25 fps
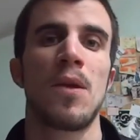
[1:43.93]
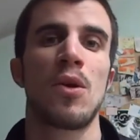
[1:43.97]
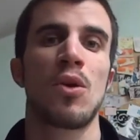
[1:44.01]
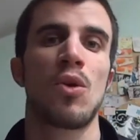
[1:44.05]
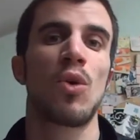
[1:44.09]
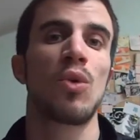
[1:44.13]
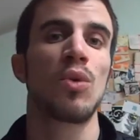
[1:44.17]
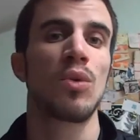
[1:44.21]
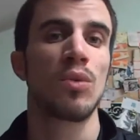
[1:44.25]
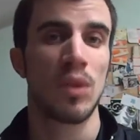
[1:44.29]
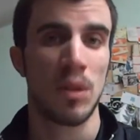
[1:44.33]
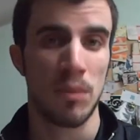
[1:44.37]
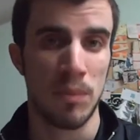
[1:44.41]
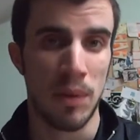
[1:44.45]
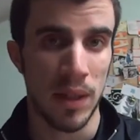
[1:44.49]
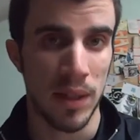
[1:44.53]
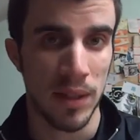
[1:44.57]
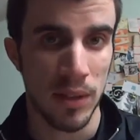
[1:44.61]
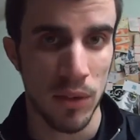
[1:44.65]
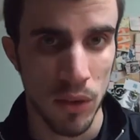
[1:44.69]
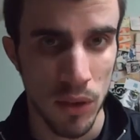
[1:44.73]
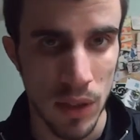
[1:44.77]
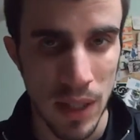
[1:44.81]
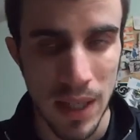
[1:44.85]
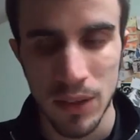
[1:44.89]
Con Nibali
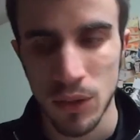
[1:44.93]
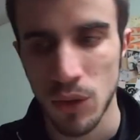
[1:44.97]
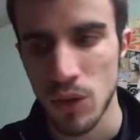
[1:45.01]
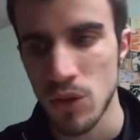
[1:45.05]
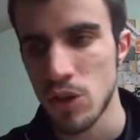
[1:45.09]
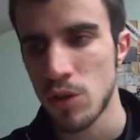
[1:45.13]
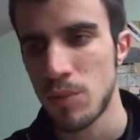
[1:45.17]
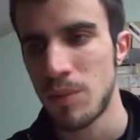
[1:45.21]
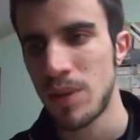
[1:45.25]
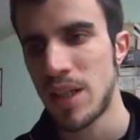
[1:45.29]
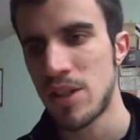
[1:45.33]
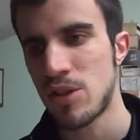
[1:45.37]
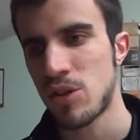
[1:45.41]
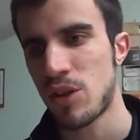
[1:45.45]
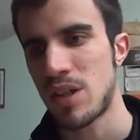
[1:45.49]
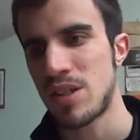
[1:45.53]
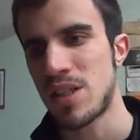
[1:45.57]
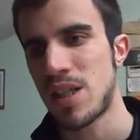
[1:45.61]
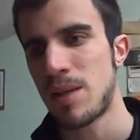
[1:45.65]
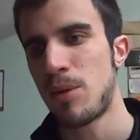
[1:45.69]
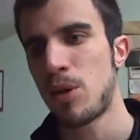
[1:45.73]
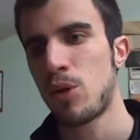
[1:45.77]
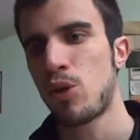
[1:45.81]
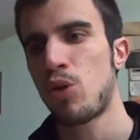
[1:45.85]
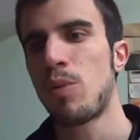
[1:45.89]
tornato, insomma adesso che
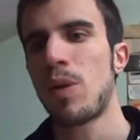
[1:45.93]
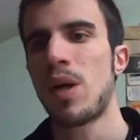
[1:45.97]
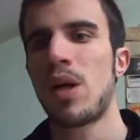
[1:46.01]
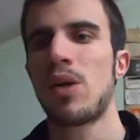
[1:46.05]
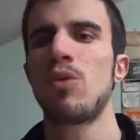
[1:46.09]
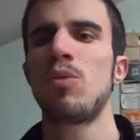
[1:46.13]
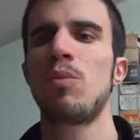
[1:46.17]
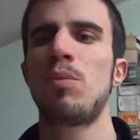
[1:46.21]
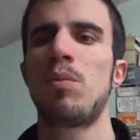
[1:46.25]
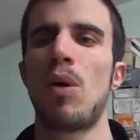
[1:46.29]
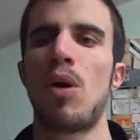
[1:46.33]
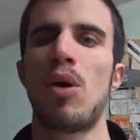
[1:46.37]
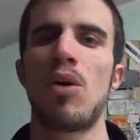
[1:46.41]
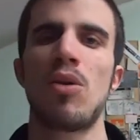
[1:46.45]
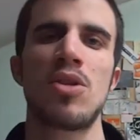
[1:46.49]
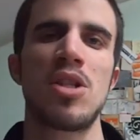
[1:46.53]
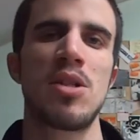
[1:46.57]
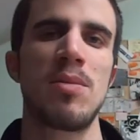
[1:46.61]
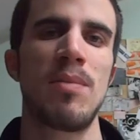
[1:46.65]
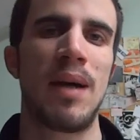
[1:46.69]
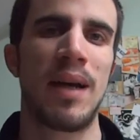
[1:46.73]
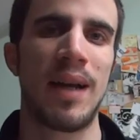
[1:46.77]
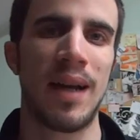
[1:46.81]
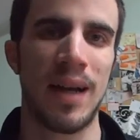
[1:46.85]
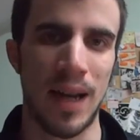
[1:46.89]
stiamo recuperando un po',
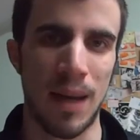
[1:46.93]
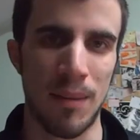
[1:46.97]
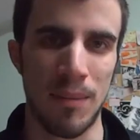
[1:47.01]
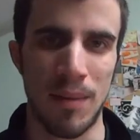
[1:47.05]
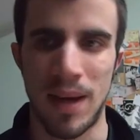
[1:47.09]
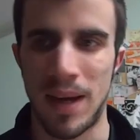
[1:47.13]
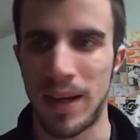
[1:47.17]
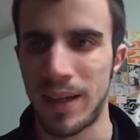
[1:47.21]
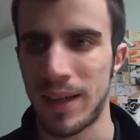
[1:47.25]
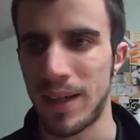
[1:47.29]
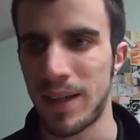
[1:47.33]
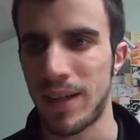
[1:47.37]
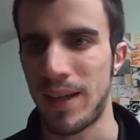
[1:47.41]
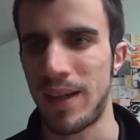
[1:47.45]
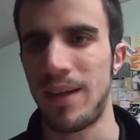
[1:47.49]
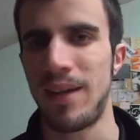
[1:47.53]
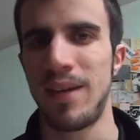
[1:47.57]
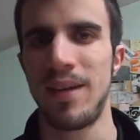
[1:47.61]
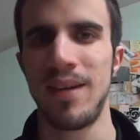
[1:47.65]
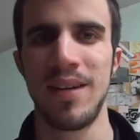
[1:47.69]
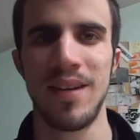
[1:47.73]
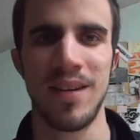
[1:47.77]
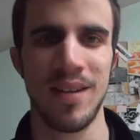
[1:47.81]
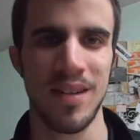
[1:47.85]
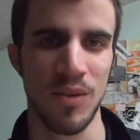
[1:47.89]
ci mancherebbe anche che
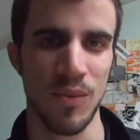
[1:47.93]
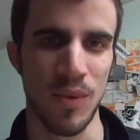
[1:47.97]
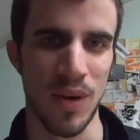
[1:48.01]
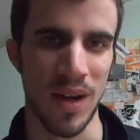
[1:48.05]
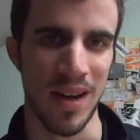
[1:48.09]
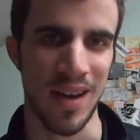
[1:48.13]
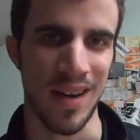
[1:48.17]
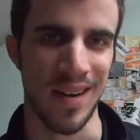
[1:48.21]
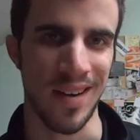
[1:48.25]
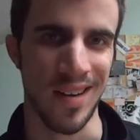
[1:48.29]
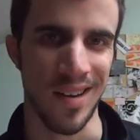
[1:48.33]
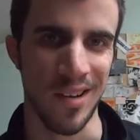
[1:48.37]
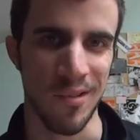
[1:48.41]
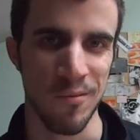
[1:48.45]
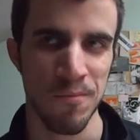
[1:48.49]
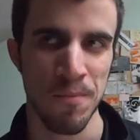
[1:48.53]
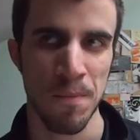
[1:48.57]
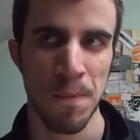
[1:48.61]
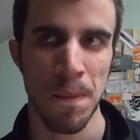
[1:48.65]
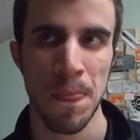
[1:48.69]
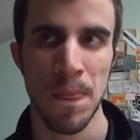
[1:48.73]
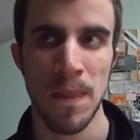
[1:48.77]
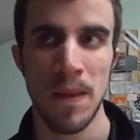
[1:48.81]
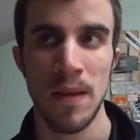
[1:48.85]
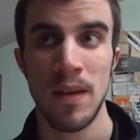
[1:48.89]
Higuain
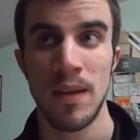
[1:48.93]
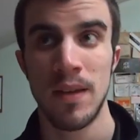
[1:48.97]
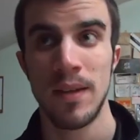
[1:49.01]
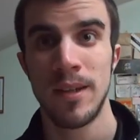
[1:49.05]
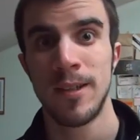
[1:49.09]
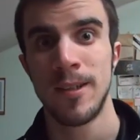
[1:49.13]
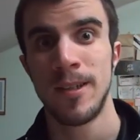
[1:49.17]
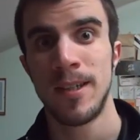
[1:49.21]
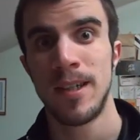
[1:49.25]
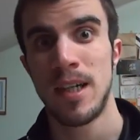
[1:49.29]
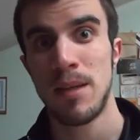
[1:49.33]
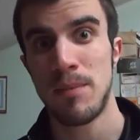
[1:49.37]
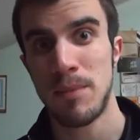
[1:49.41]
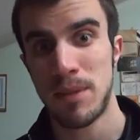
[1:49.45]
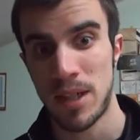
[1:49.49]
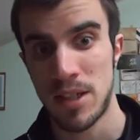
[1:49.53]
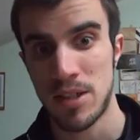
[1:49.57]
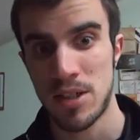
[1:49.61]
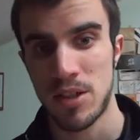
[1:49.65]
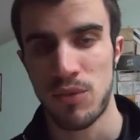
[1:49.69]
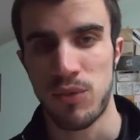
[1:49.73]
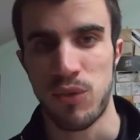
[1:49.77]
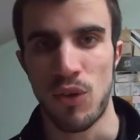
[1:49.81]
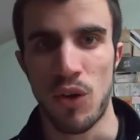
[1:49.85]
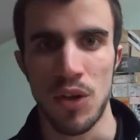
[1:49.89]

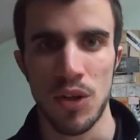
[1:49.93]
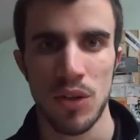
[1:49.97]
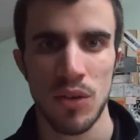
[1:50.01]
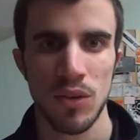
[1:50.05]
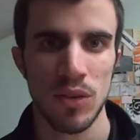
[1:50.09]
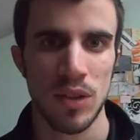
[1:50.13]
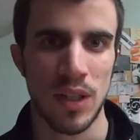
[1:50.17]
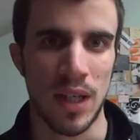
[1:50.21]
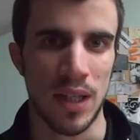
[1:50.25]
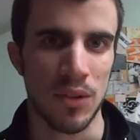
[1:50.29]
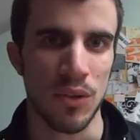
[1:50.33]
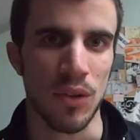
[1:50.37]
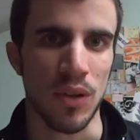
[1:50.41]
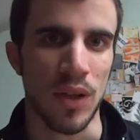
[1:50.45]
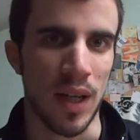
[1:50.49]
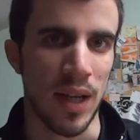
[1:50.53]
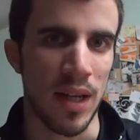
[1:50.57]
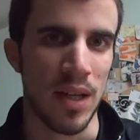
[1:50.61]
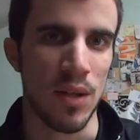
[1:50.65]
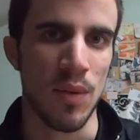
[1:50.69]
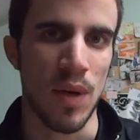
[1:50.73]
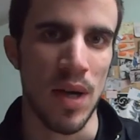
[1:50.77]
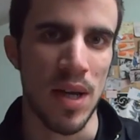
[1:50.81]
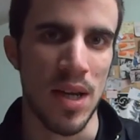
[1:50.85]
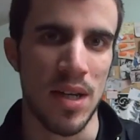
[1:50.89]
rimanesse fuori contando che
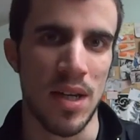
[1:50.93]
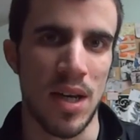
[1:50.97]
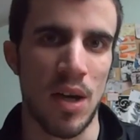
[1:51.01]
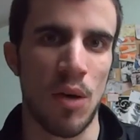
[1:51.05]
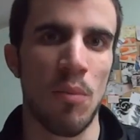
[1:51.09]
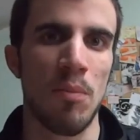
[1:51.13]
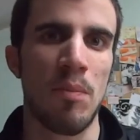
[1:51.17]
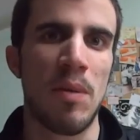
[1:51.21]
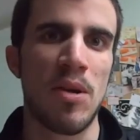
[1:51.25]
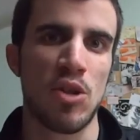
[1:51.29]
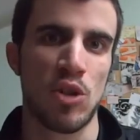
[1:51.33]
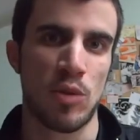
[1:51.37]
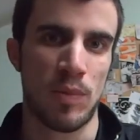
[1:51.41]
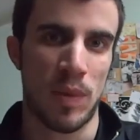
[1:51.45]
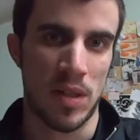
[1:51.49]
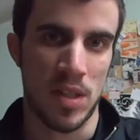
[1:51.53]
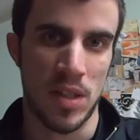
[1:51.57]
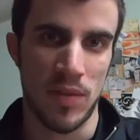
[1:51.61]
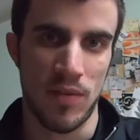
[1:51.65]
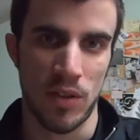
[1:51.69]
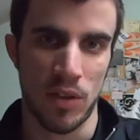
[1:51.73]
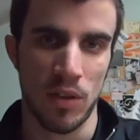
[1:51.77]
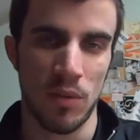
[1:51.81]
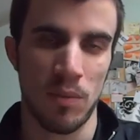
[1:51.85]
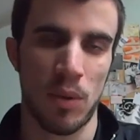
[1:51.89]
Higuain ha un peso
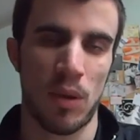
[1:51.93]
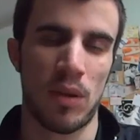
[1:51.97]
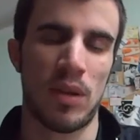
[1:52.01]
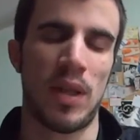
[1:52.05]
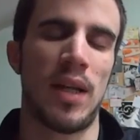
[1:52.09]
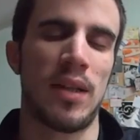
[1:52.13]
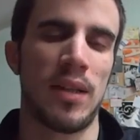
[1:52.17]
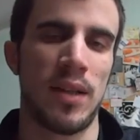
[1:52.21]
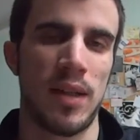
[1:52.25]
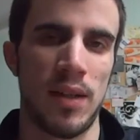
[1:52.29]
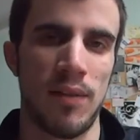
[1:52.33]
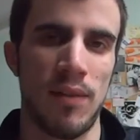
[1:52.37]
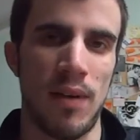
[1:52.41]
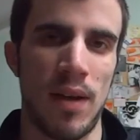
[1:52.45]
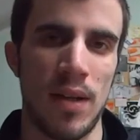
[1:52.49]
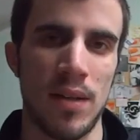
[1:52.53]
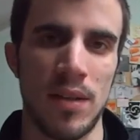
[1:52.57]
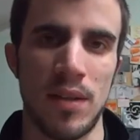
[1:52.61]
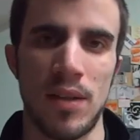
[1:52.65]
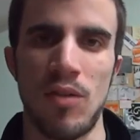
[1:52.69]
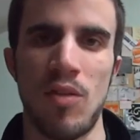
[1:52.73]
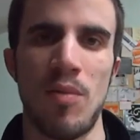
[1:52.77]
specifico importante davanti.